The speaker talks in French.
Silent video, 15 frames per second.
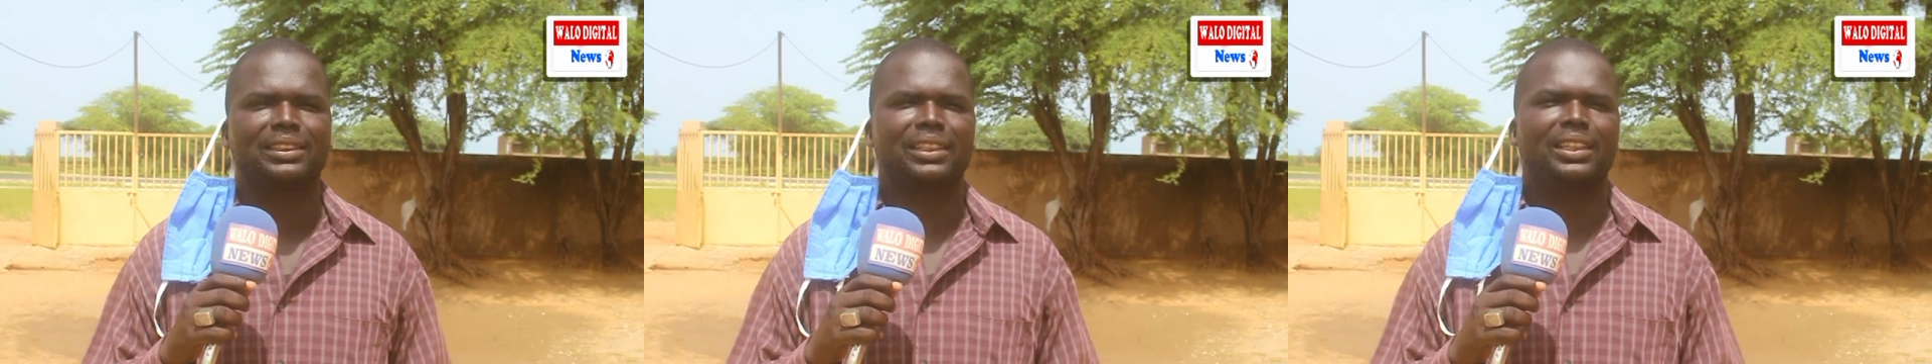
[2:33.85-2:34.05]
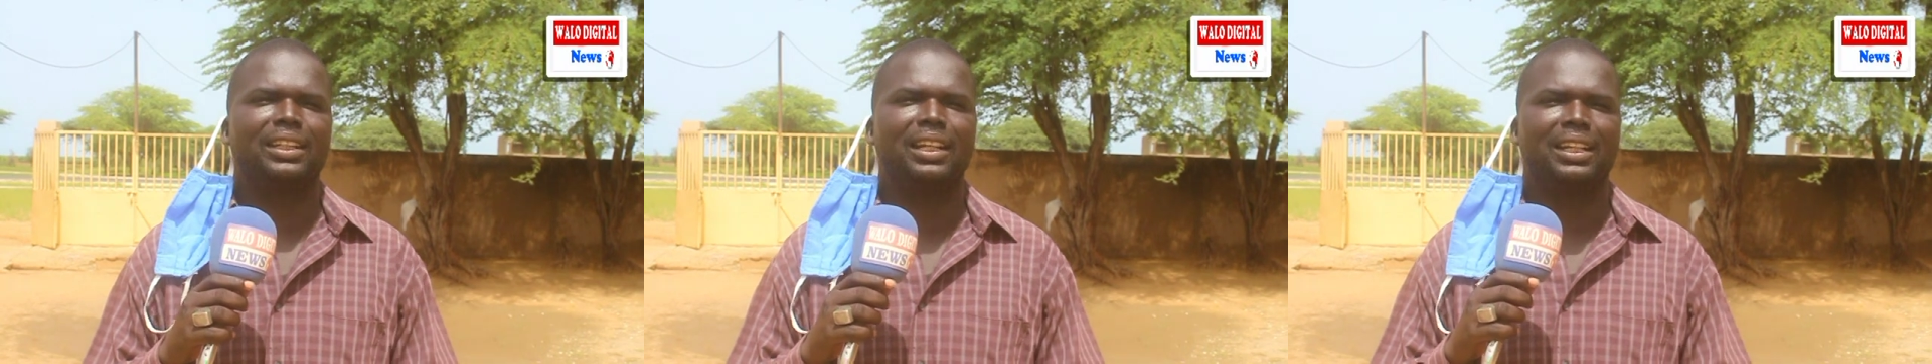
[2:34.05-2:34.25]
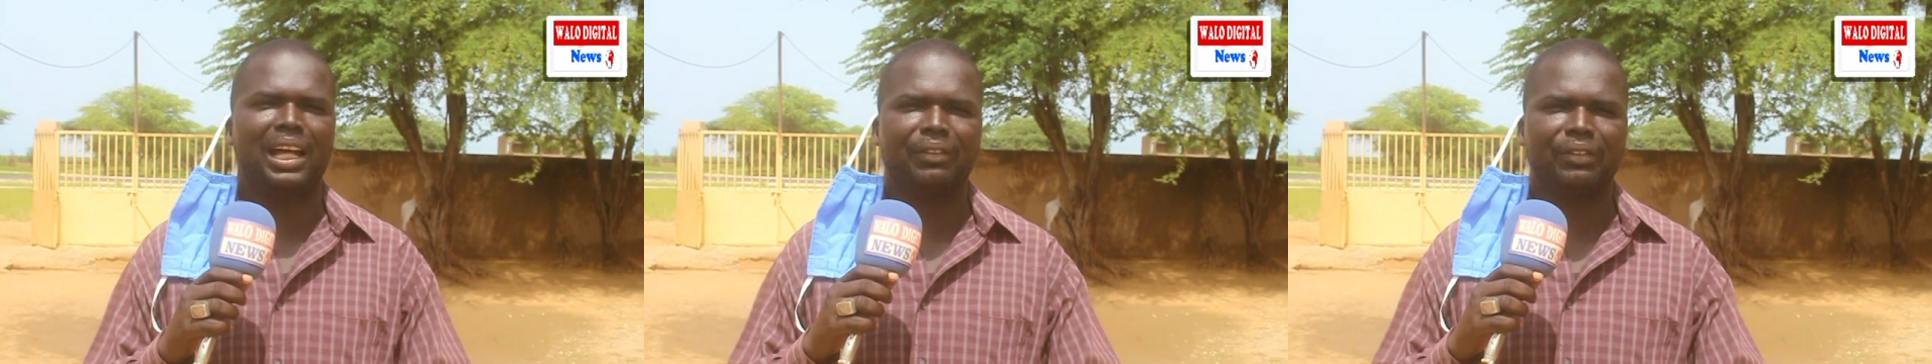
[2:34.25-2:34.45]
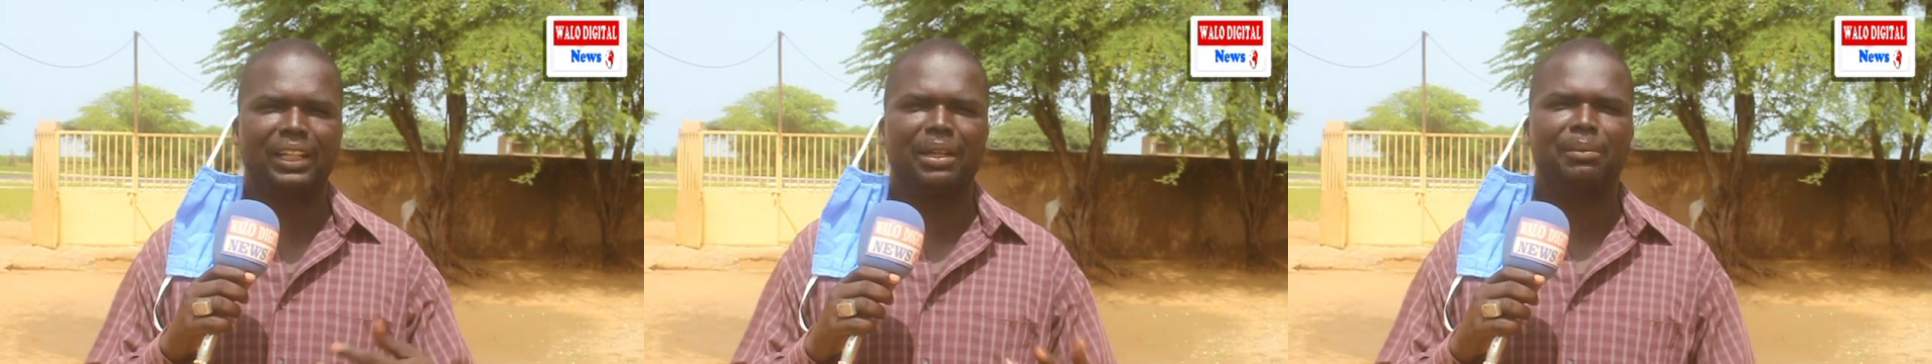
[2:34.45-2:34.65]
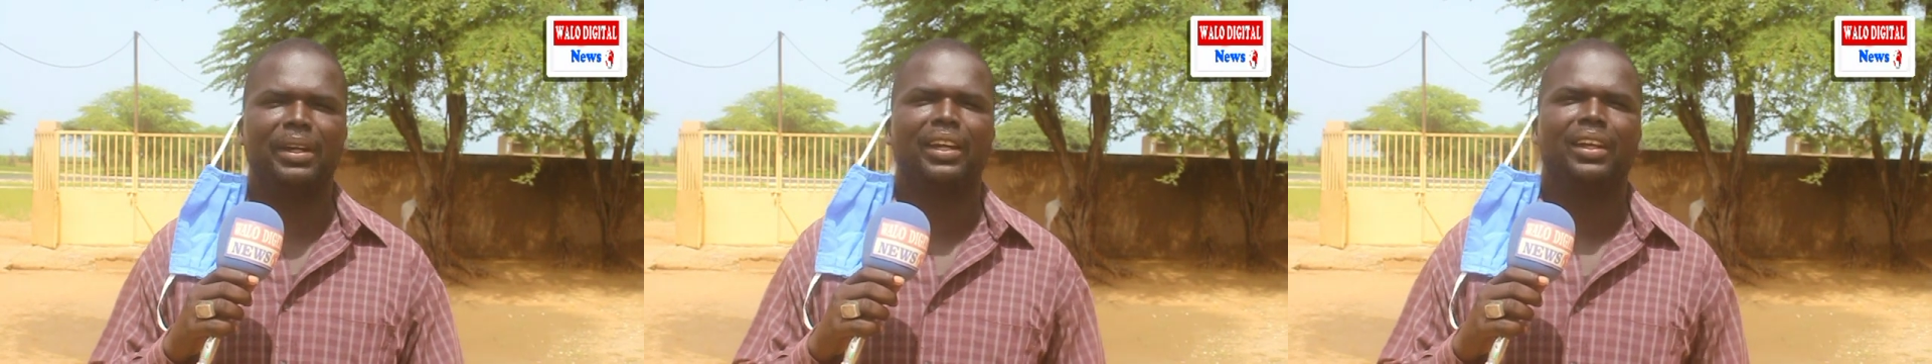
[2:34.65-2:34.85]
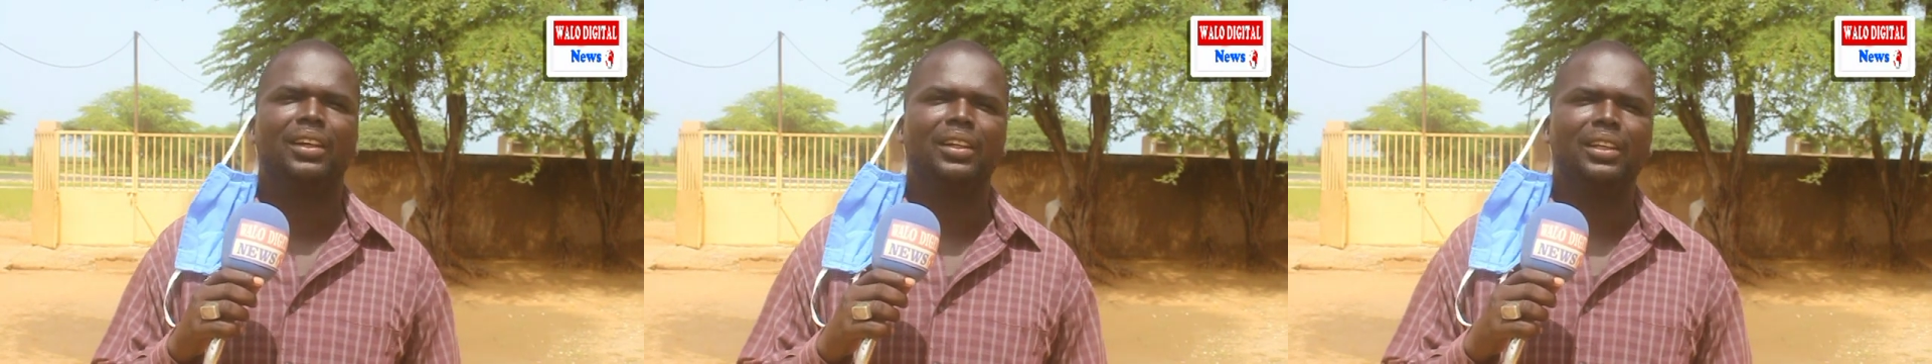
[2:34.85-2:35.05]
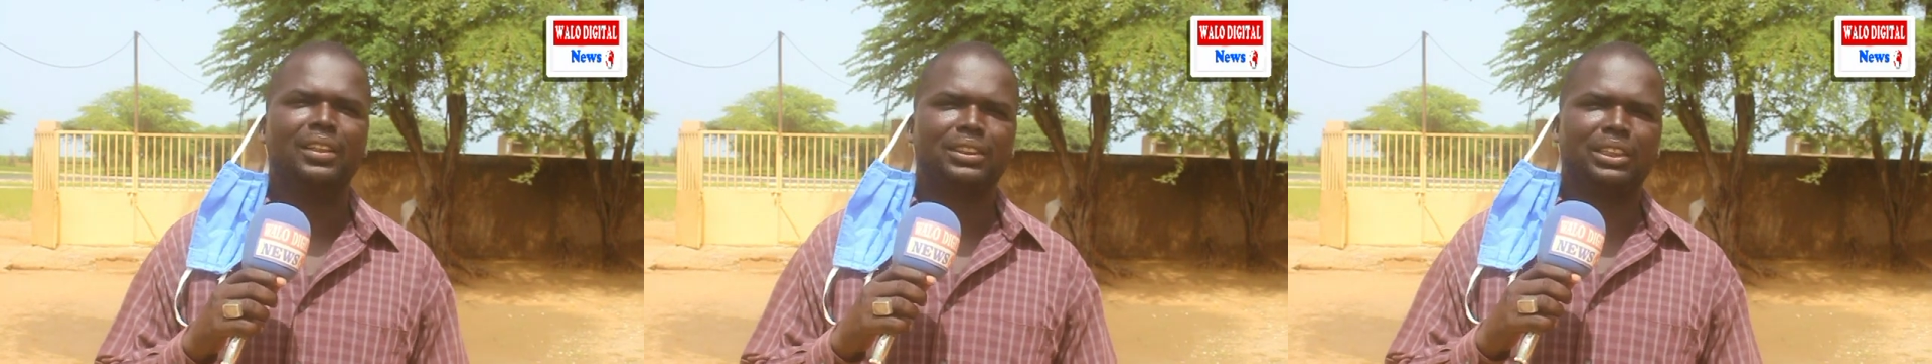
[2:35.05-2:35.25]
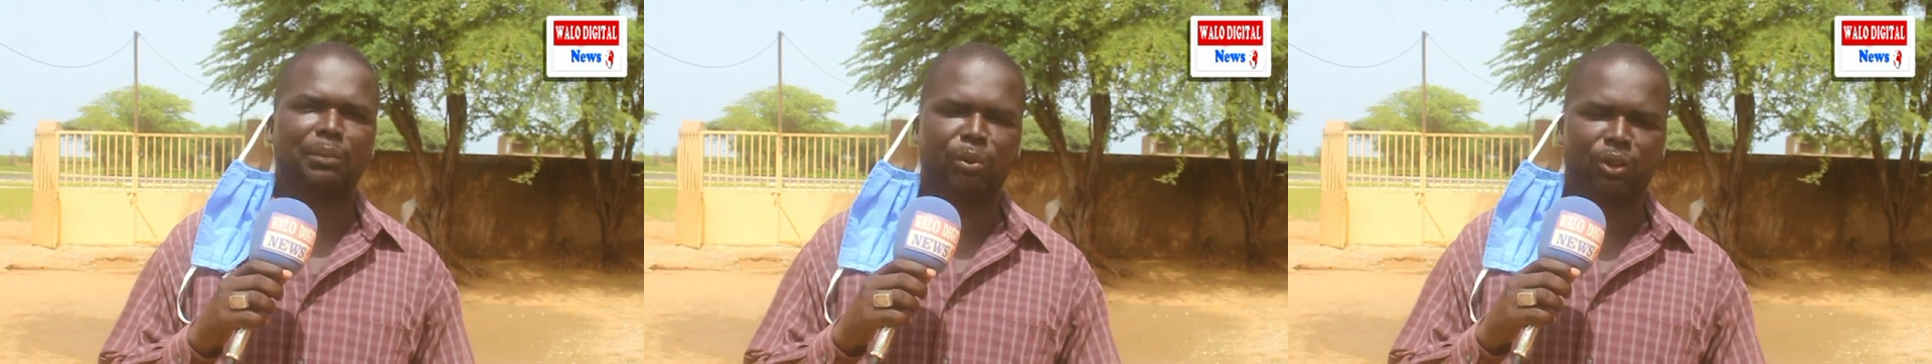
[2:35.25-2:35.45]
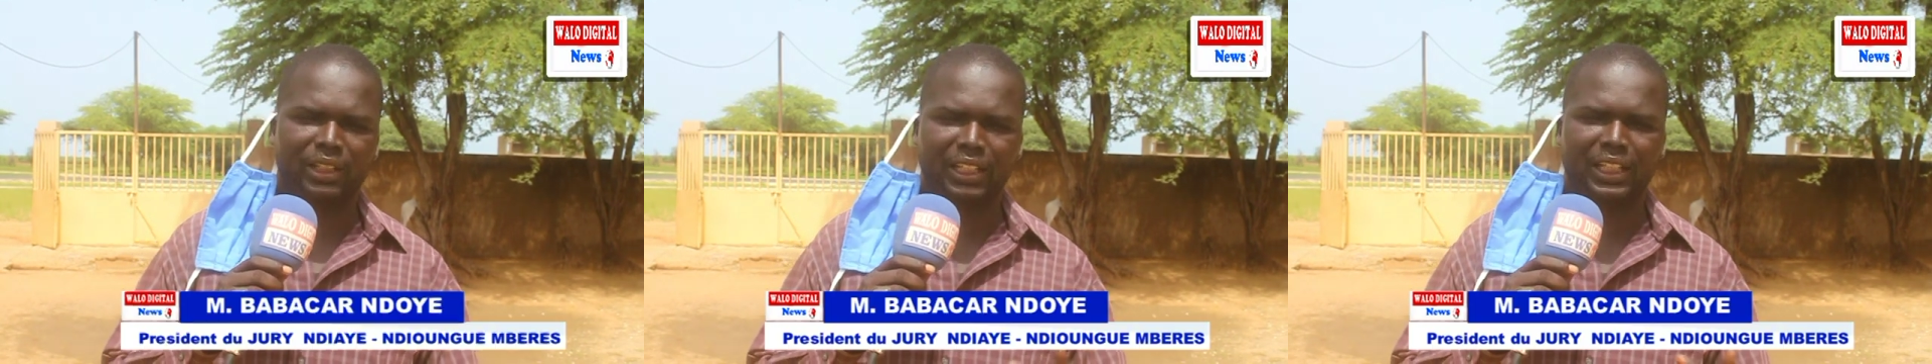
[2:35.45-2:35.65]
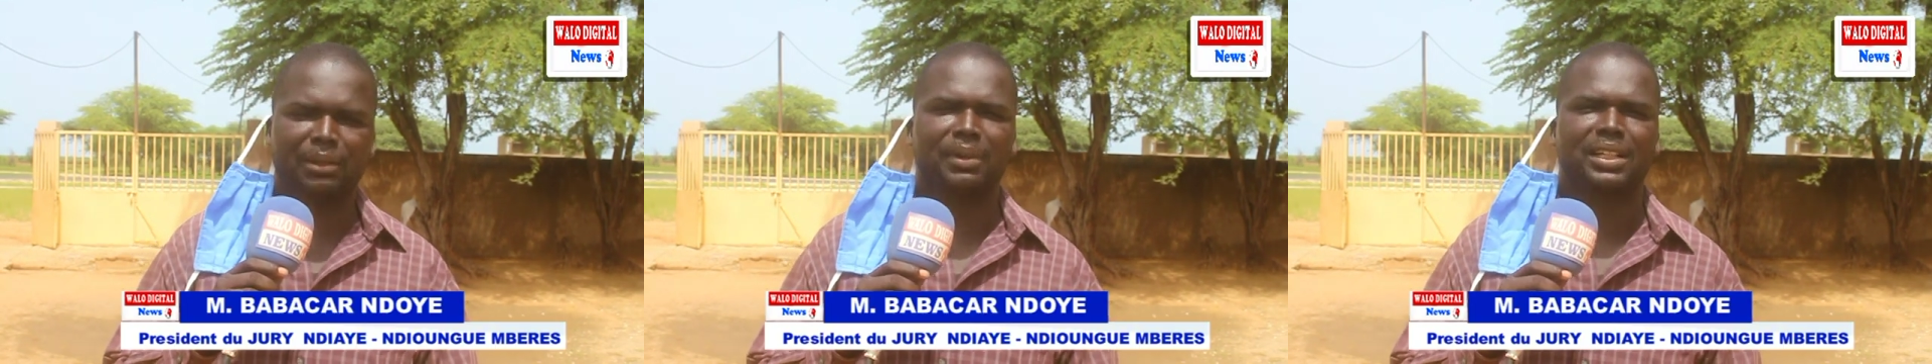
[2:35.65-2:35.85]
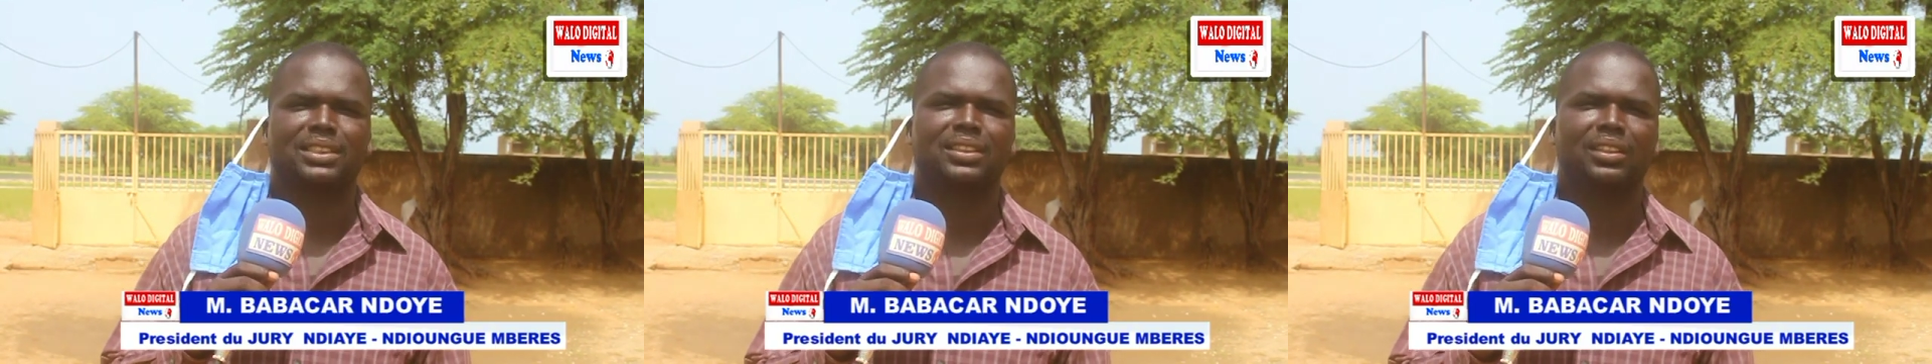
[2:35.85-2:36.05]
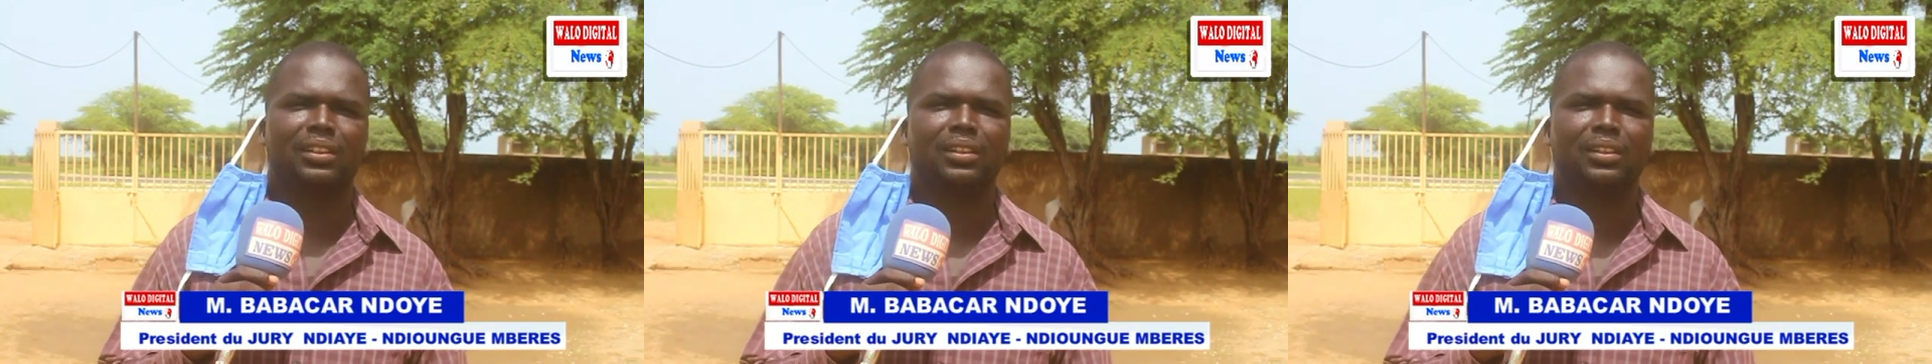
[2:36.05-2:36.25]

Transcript: c'était de laver les mains, de porter des masques.